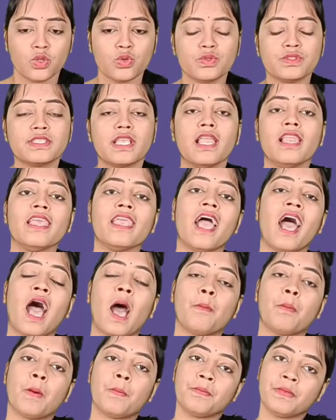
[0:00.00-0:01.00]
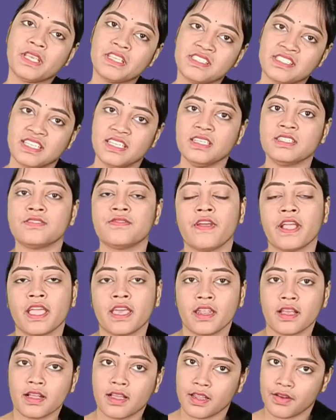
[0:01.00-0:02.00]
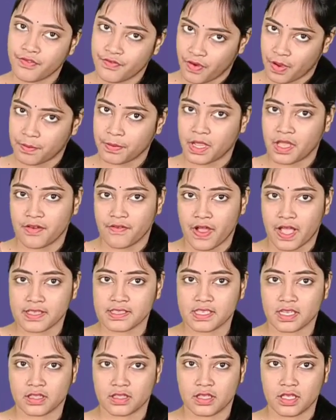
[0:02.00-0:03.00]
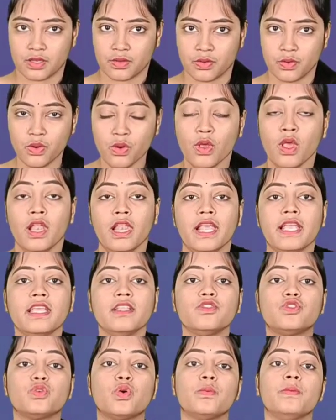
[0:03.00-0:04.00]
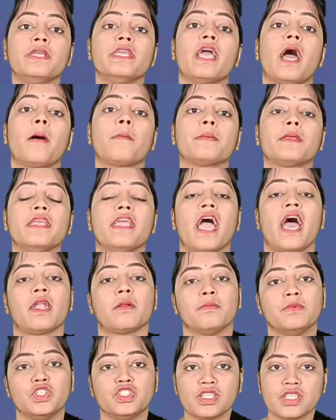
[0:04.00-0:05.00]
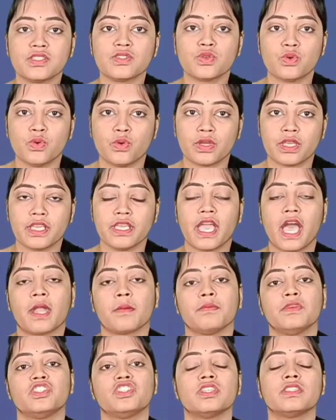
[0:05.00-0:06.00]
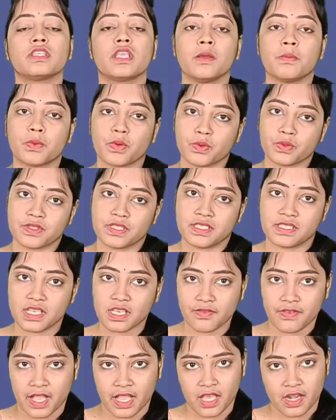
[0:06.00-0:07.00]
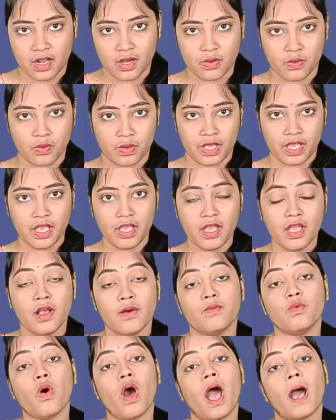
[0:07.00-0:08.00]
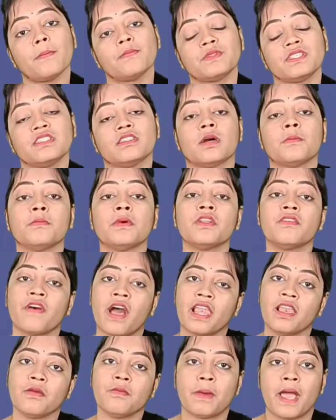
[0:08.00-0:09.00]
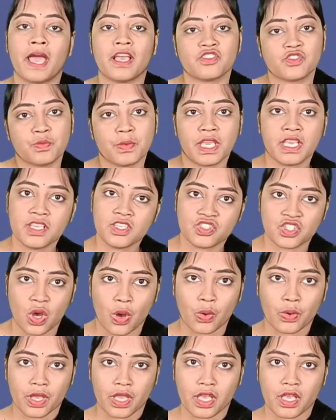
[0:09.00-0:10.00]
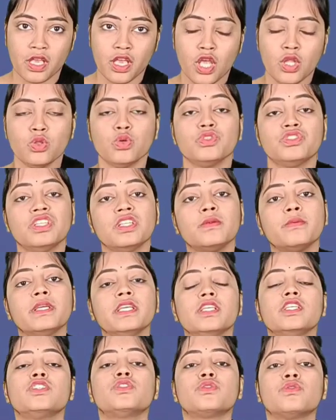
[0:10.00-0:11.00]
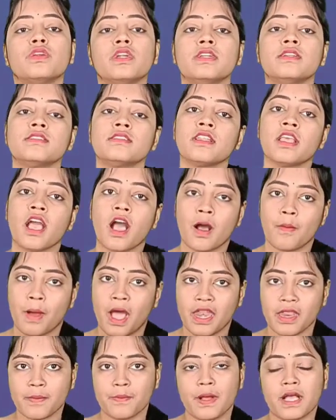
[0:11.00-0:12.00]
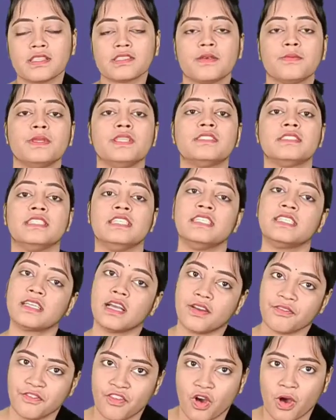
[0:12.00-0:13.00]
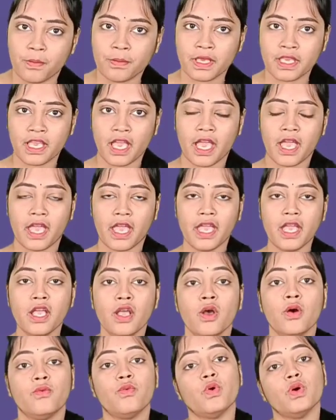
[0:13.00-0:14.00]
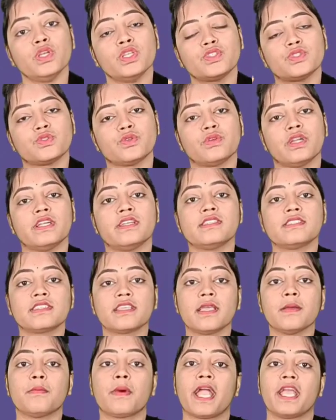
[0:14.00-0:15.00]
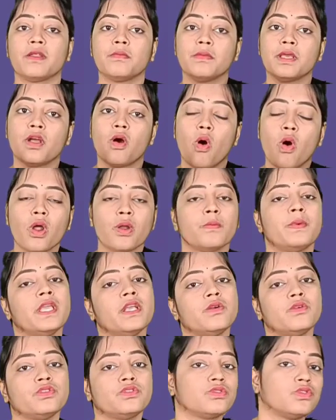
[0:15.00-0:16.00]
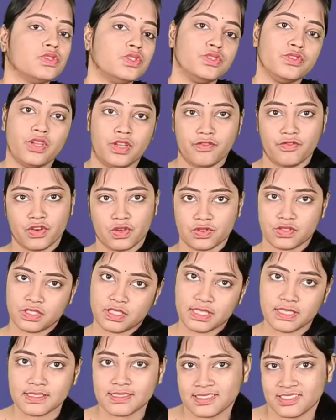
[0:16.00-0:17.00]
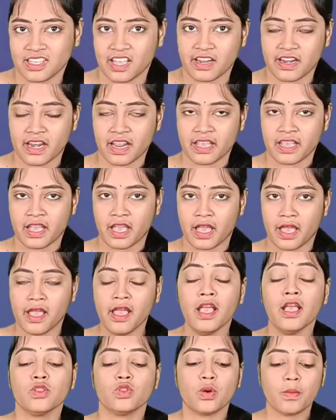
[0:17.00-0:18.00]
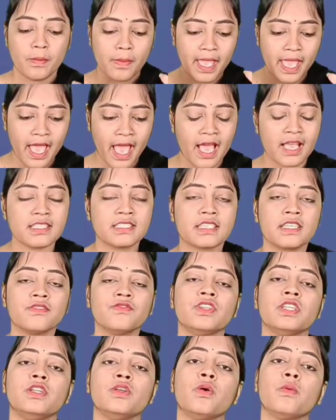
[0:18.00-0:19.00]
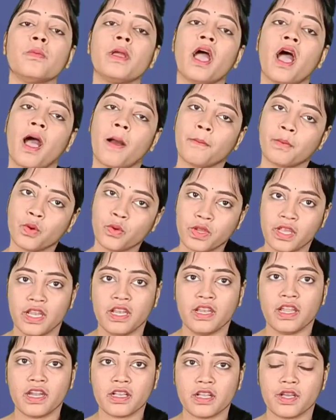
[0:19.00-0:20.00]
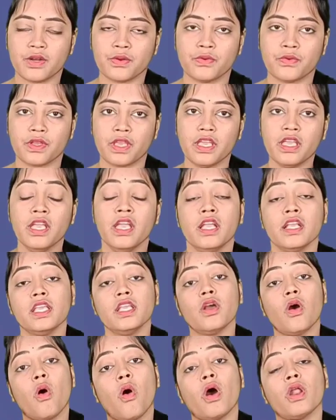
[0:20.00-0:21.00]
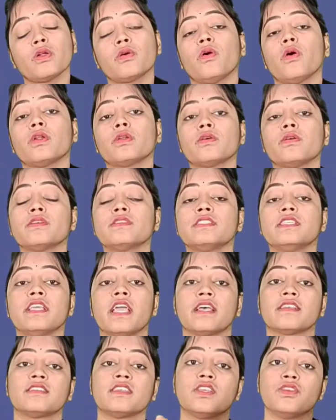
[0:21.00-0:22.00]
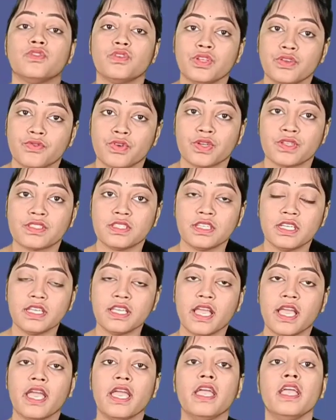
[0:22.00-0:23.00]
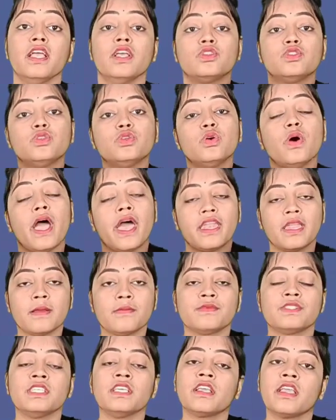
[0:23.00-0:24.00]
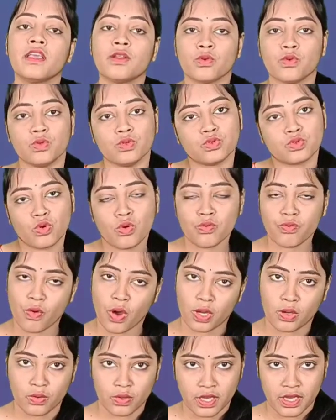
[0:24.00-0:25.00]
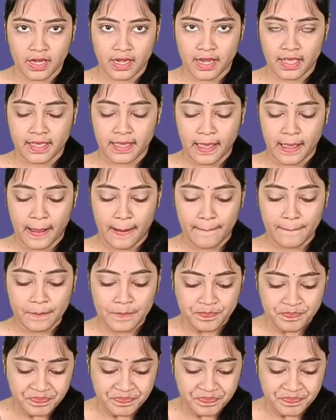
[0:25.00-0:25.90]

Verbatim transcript: तो उसके लिए आप अपने सीट्स वगैरह कंफर्म करवा सकते हो लेकिन जो भी आपकी एडमिशन्स होगी एडमिशन के प्रोसीजर वगैरह होंगे वो आप सितंबर वाले बैच में ही जाओगे तो जिन भी स्टूडेंट्स ने हमारे पास अभी सीट कंफर्म किया है वो स्टूडेंट्स के माइंड में और भी कुछ कुछ यूनिवर्सिटीज़ चल रही है तो मैं आज के वीडियो में आपको क्लियर करूँगी कि और कौन कौन सी ऐसी यूनिवर्सिटी है जो एन के रूल्स को फॉलो कर रही है